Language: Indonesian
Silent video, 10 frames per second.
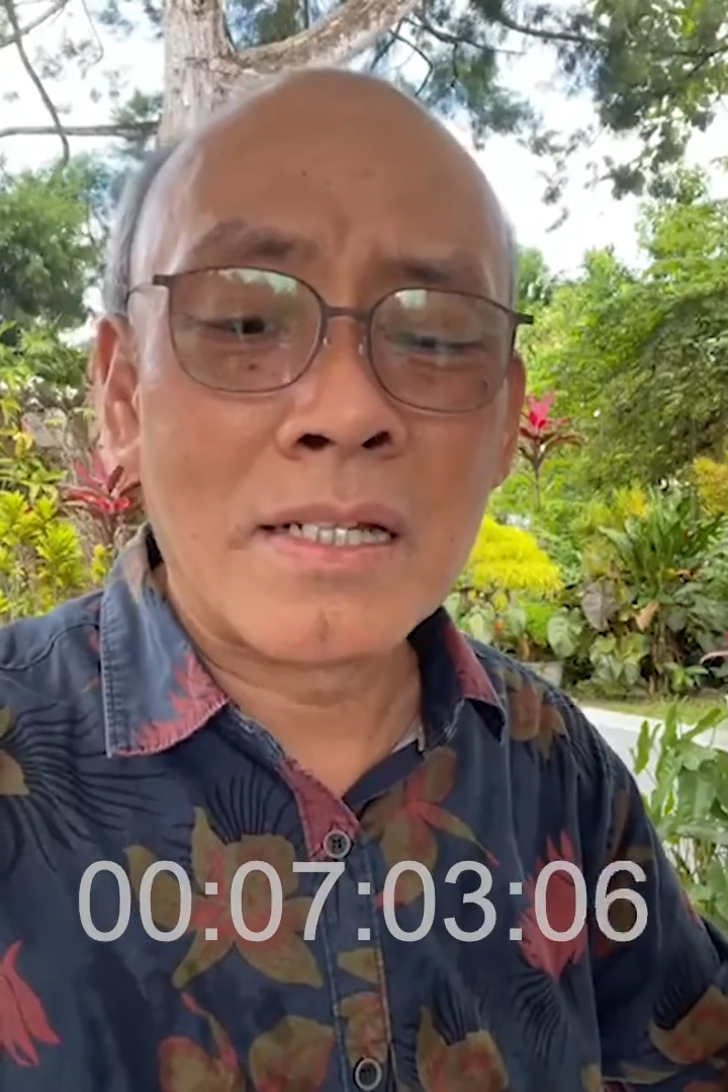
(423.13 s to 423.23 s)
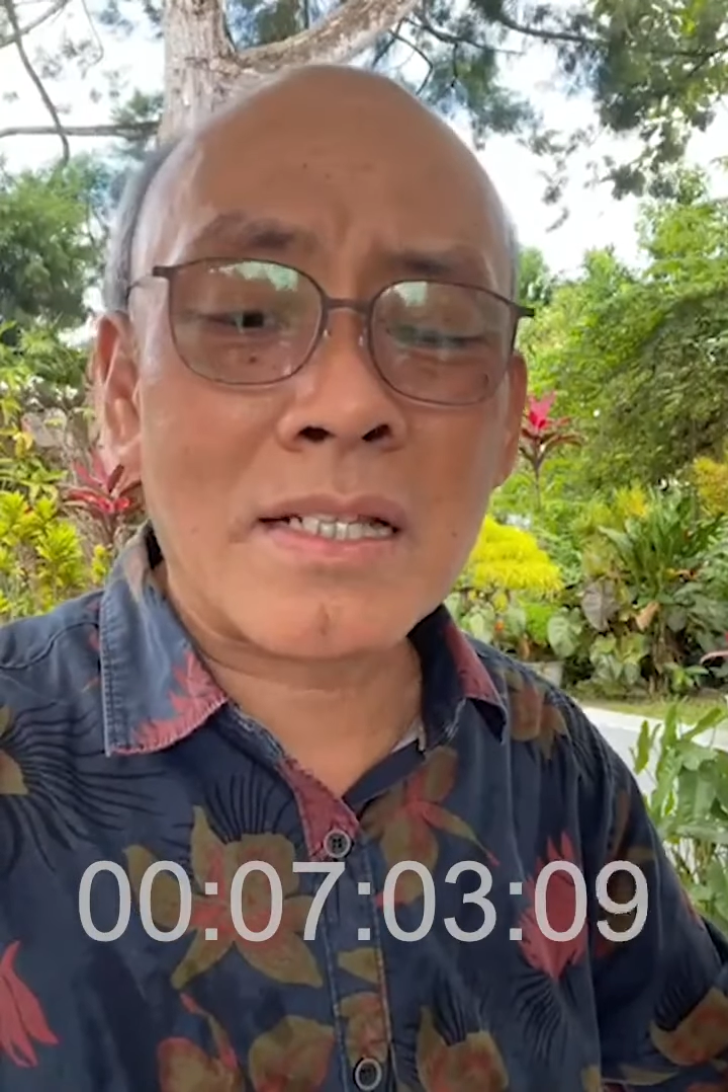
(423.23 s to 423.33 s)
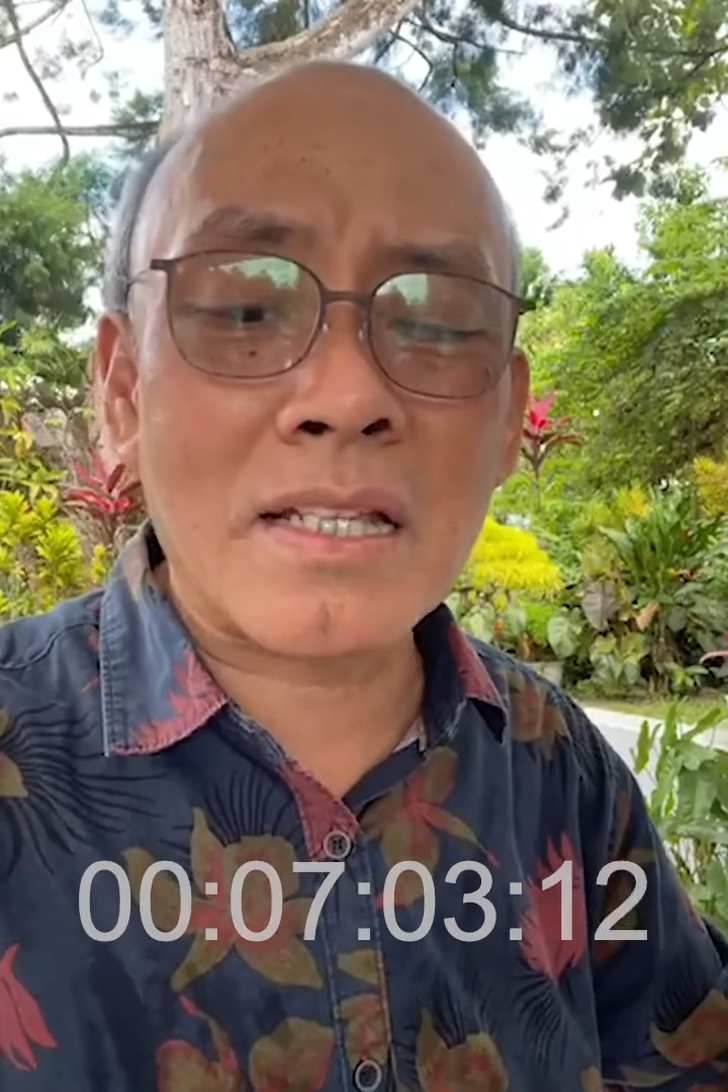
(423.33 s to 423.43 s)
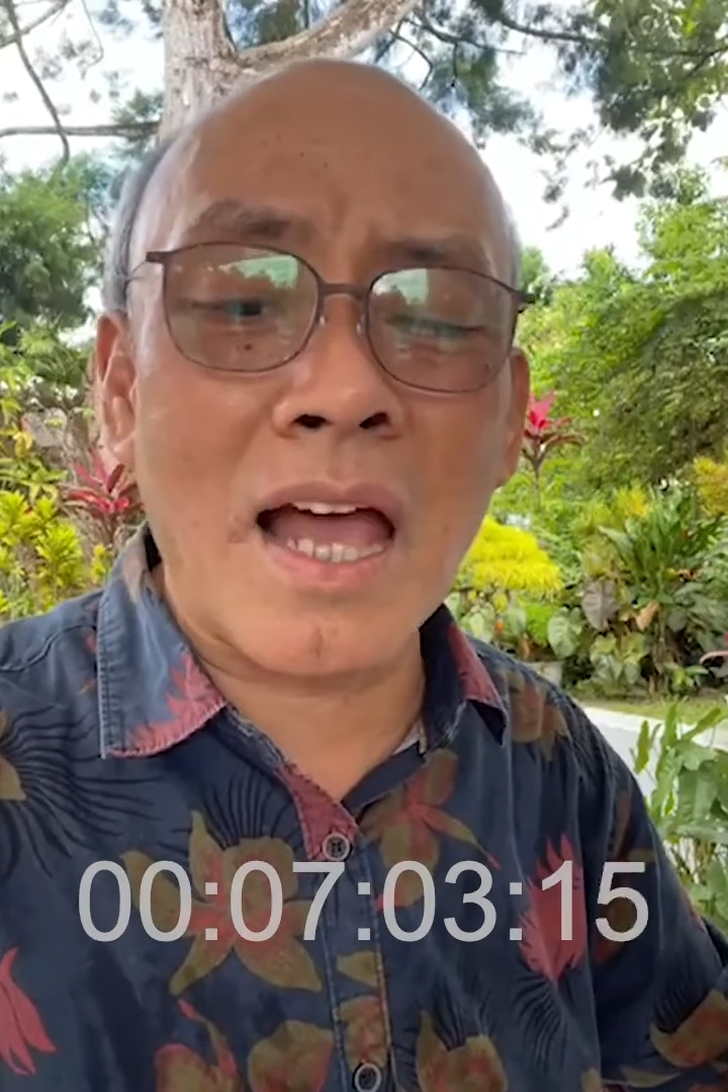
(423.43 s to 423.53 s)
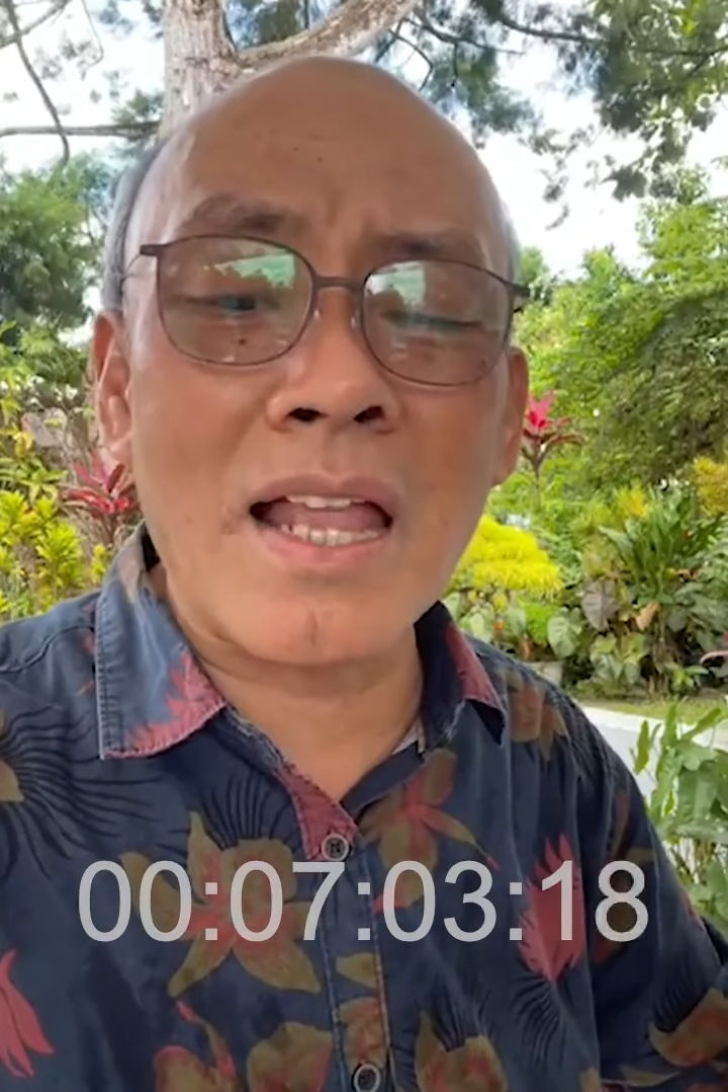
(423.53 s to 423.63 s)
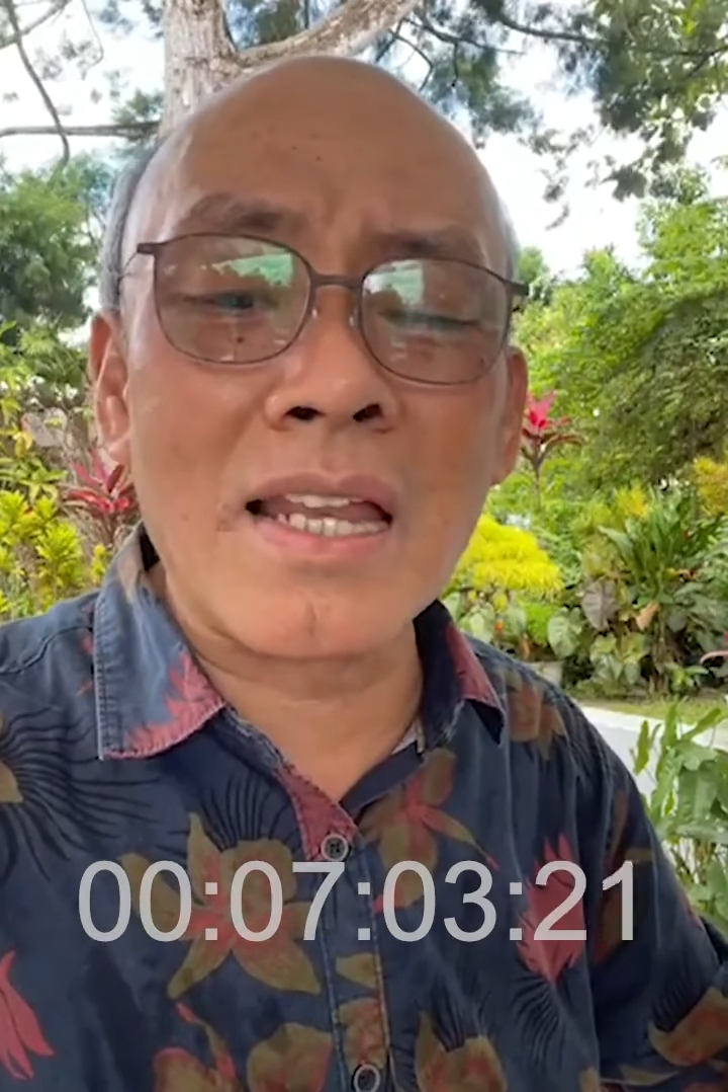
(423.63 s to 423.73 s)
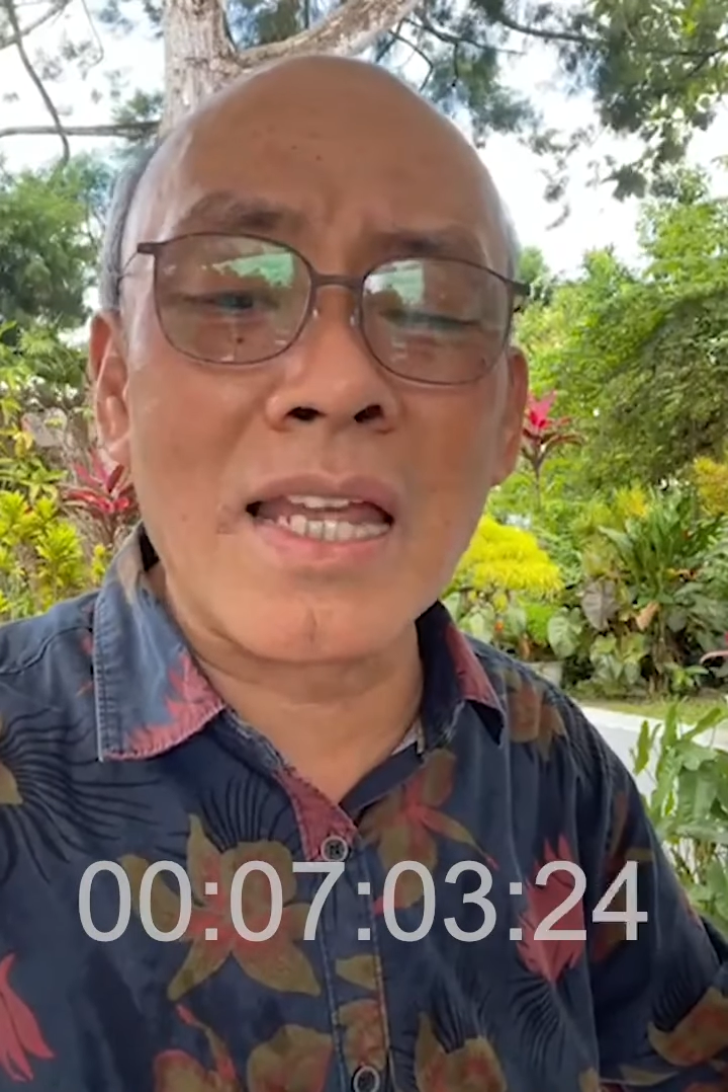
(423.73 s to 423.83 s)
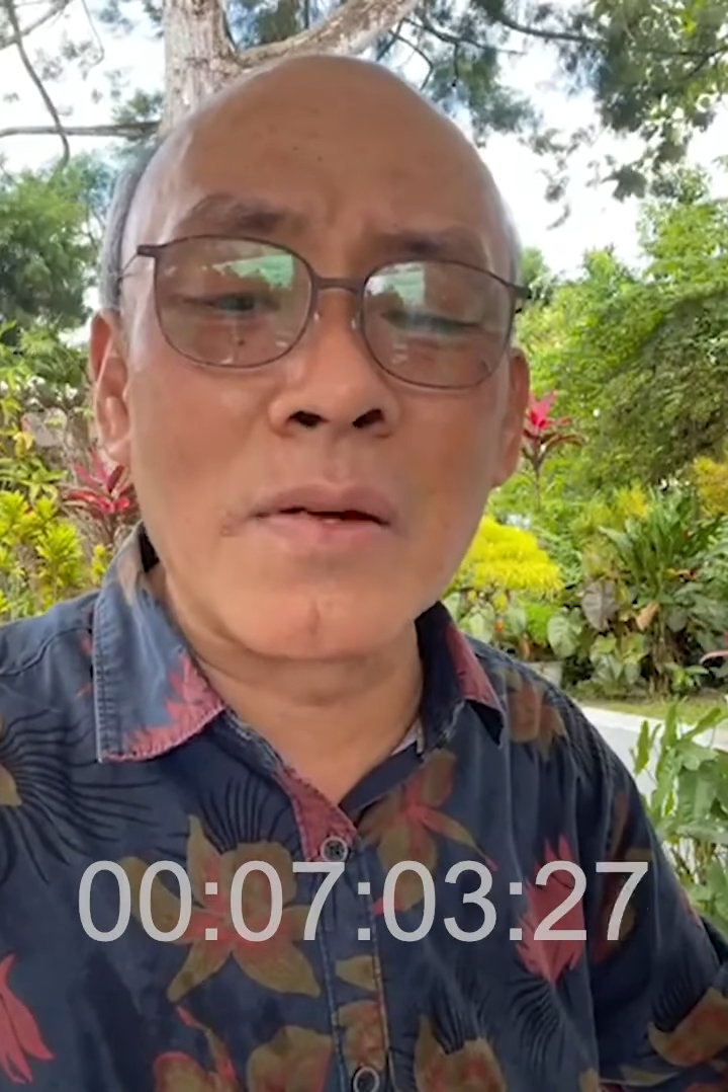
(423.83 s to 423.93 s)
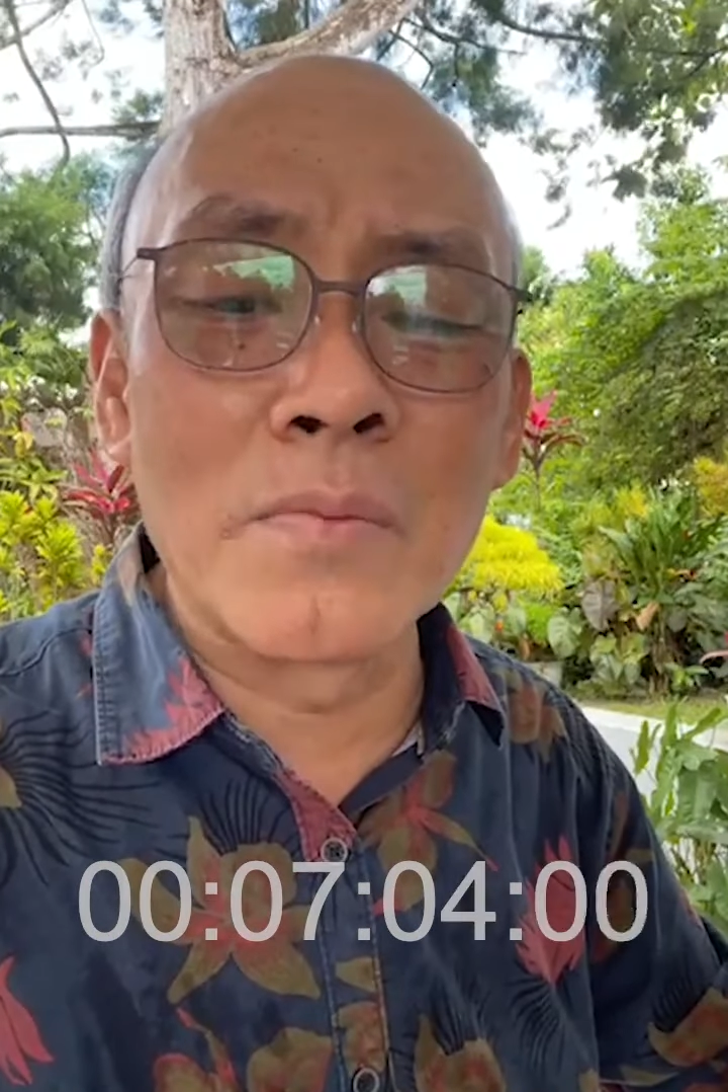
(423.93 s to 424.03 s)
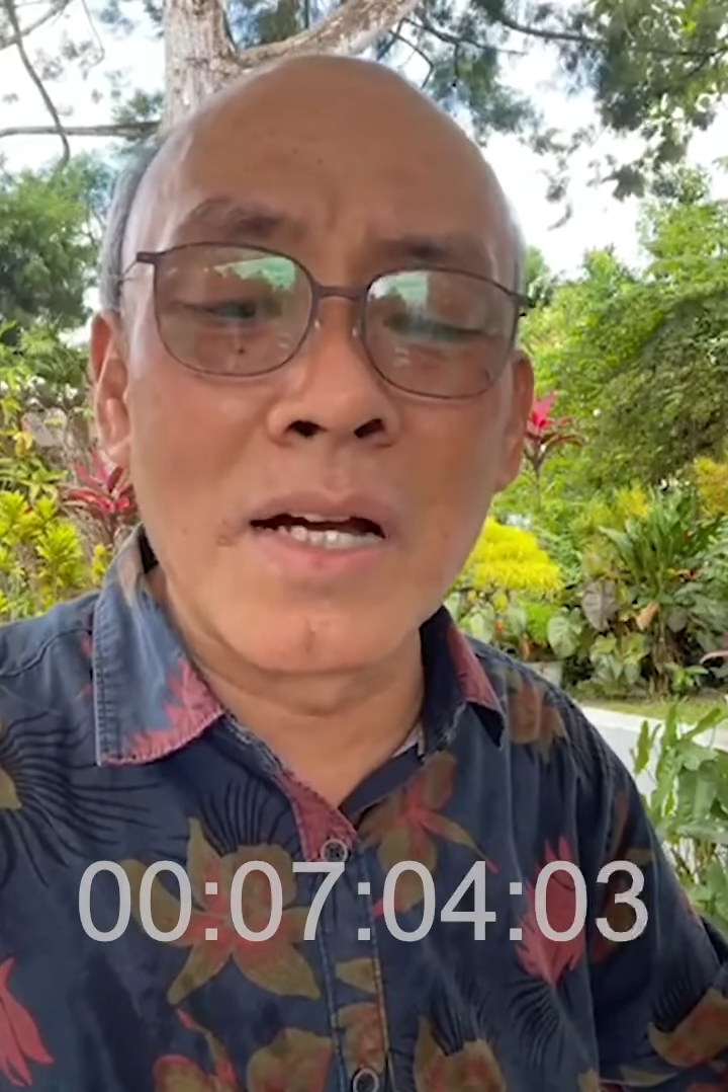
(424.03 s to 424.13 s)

saling